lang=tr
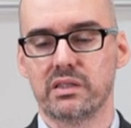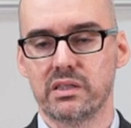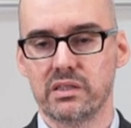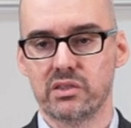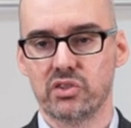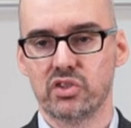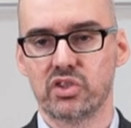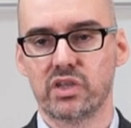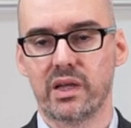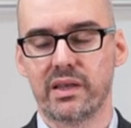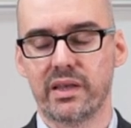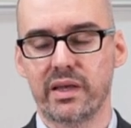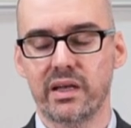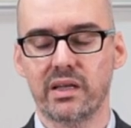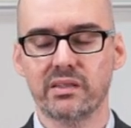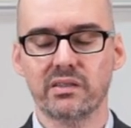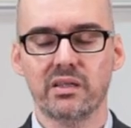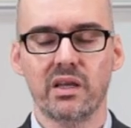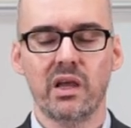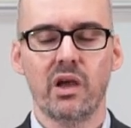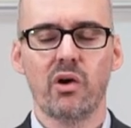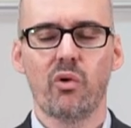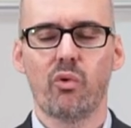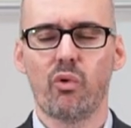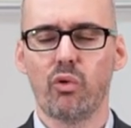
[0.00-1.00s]
inceleyen
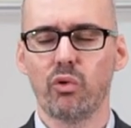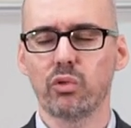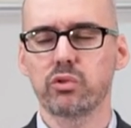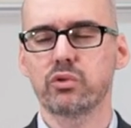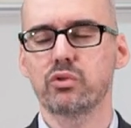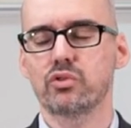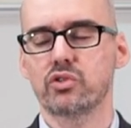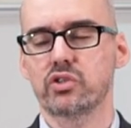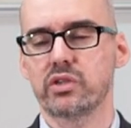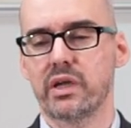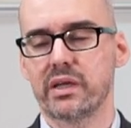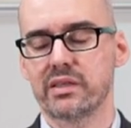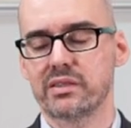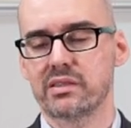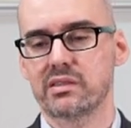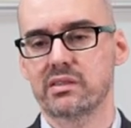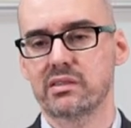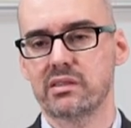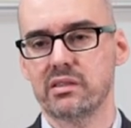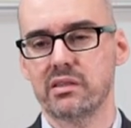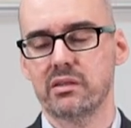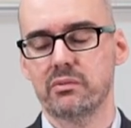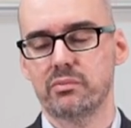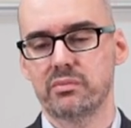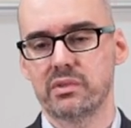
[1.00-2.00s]
oldukça
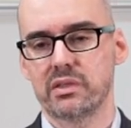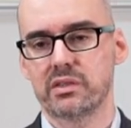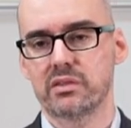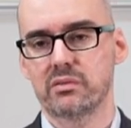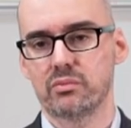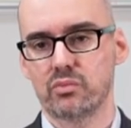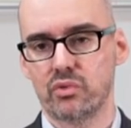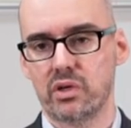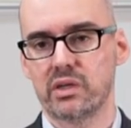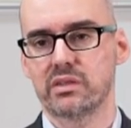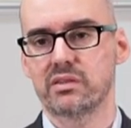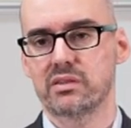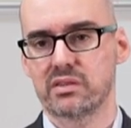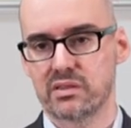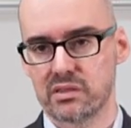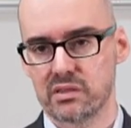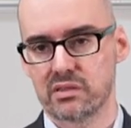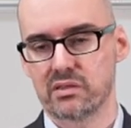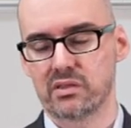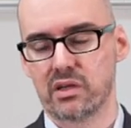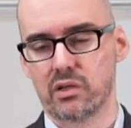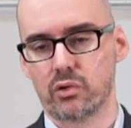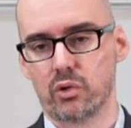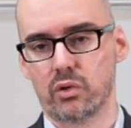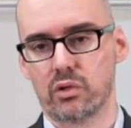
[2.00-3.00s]
eski bir
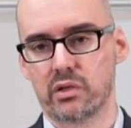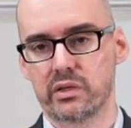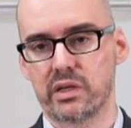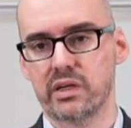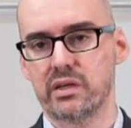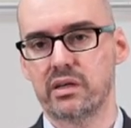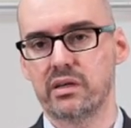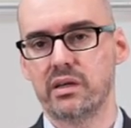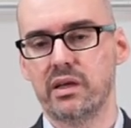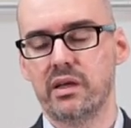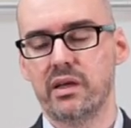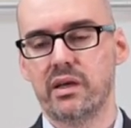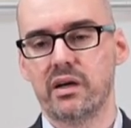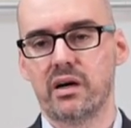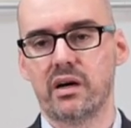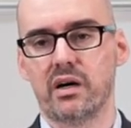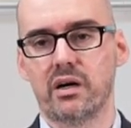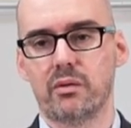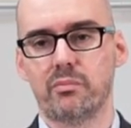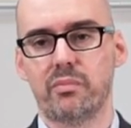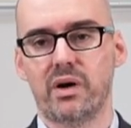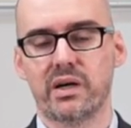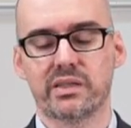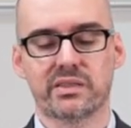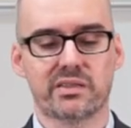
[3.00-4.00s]
mühendislik dalı olarak
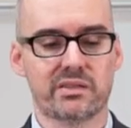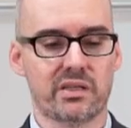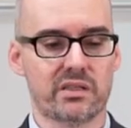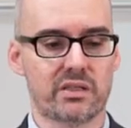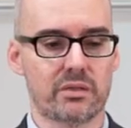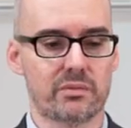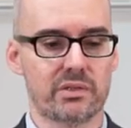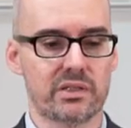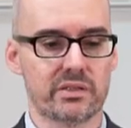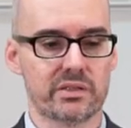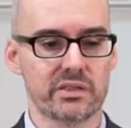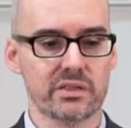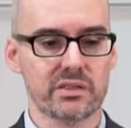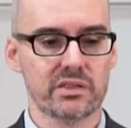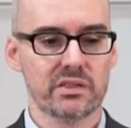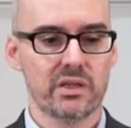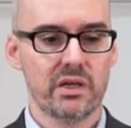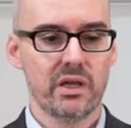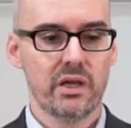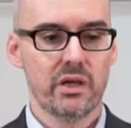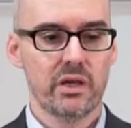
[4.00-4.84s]
bahsedebiliriz.